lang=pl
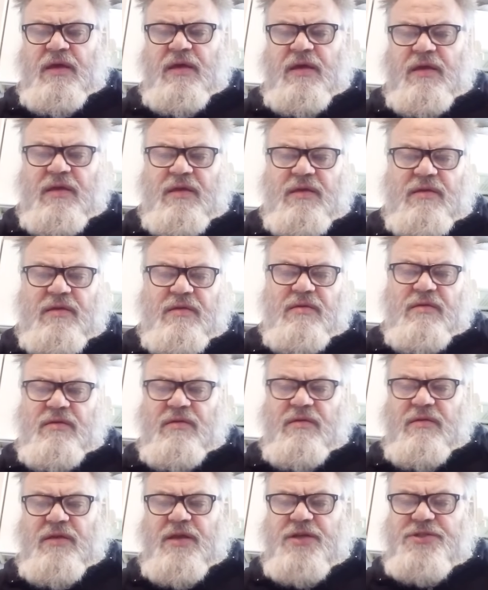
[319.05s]

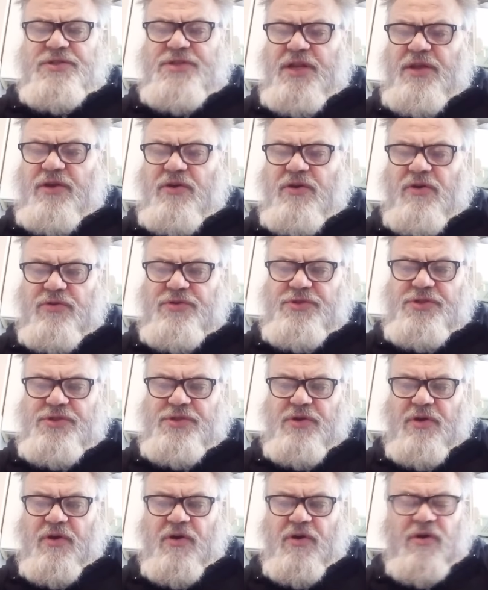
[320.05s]
Y, jeżeli
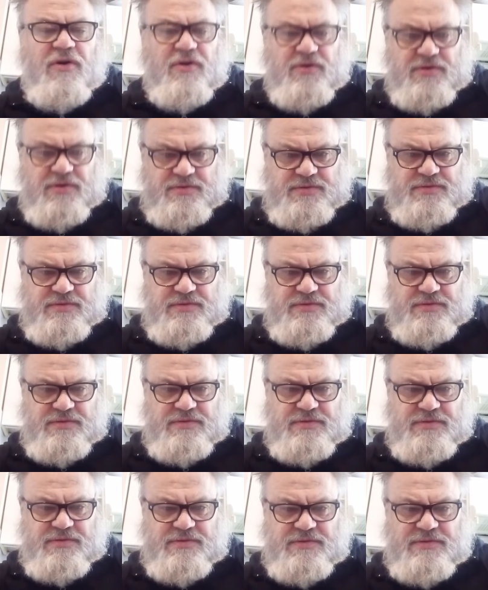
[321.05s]
chodzi o y,
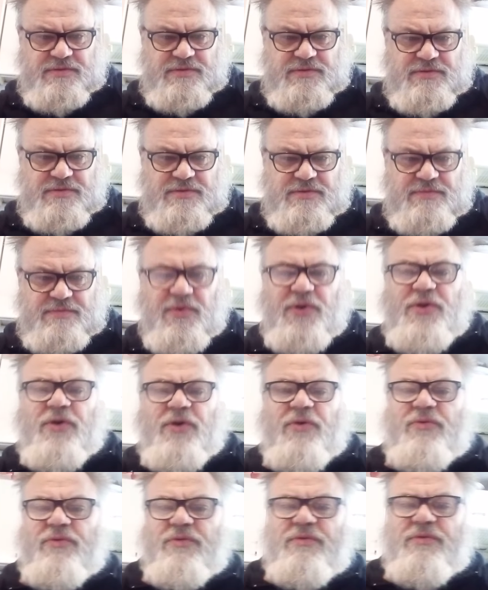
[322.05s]

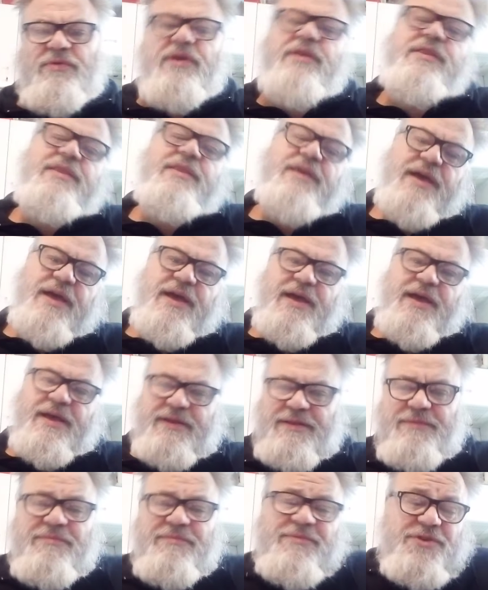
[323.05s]
moją ideę,
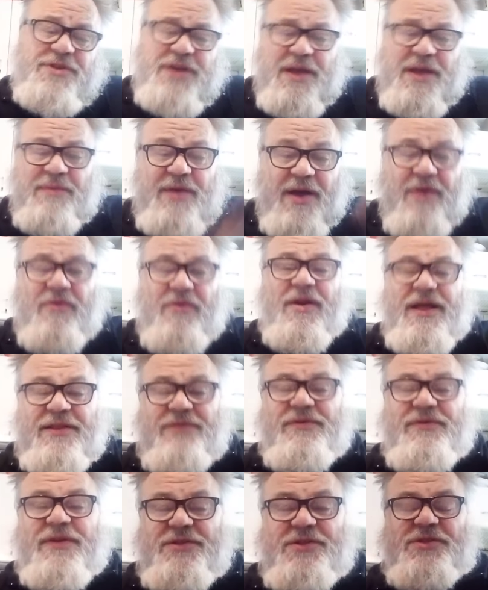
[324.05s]
dzisiaj miał lat
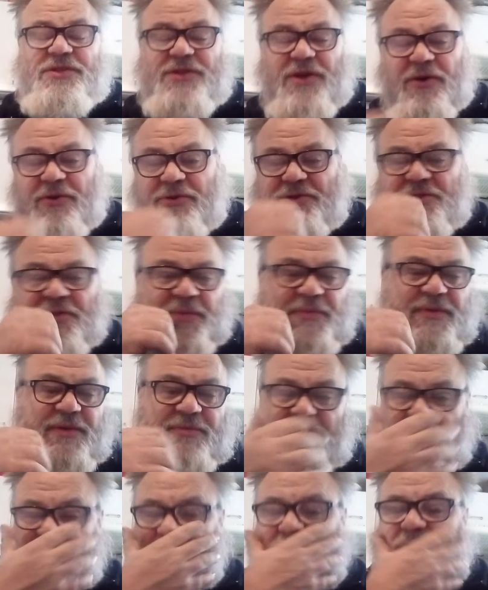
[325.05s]
28 na
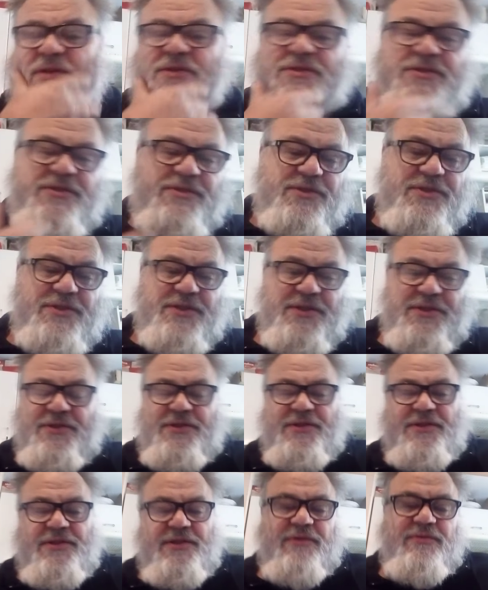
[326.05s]
przykład, czy
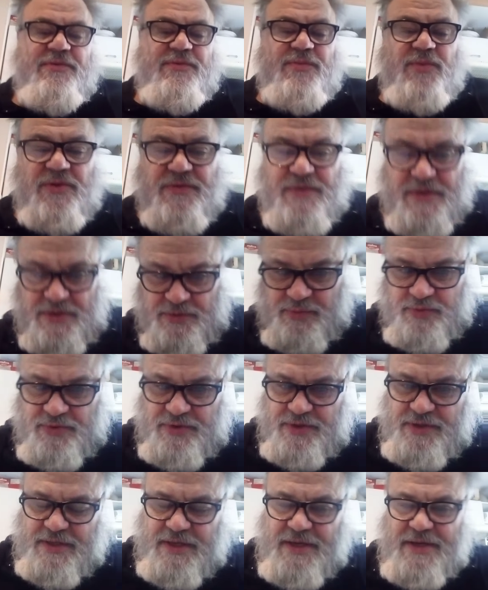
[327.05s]
30 i chciał zbudować
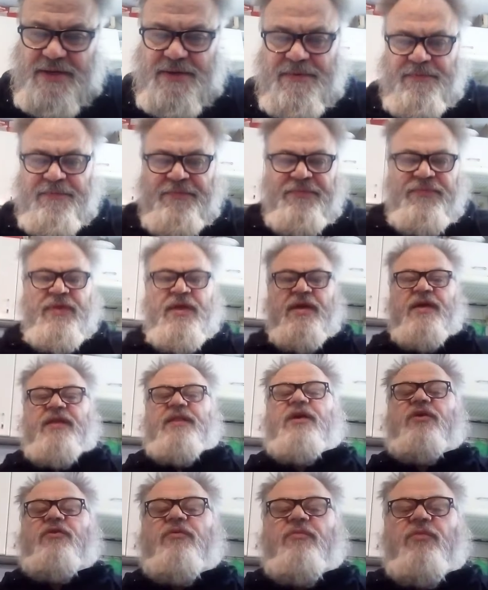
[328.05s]
budynek,
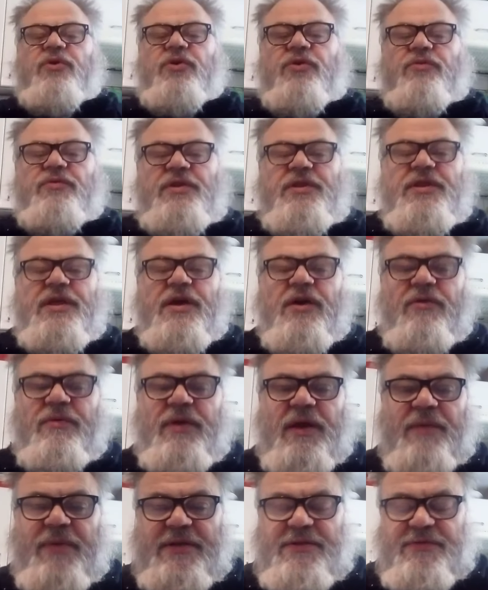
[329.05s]
taką moją ideą,
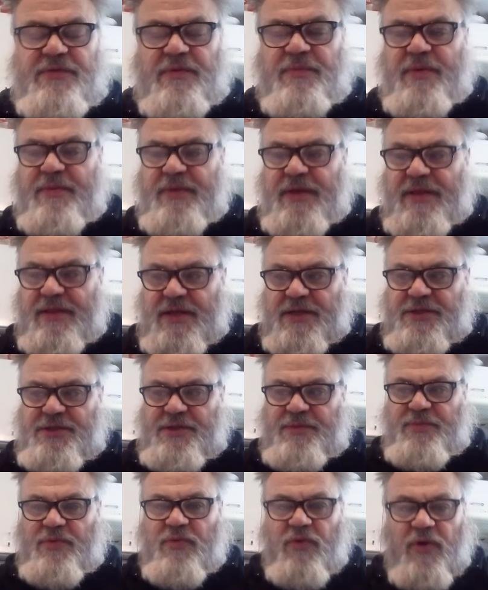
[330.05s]
jak Państwo
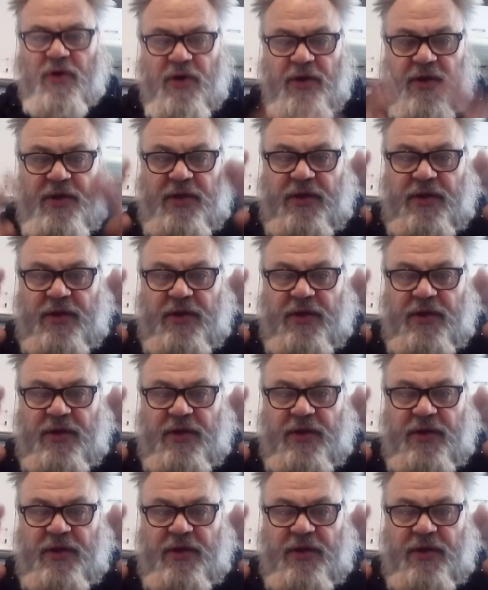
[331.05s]
pamiętacie, było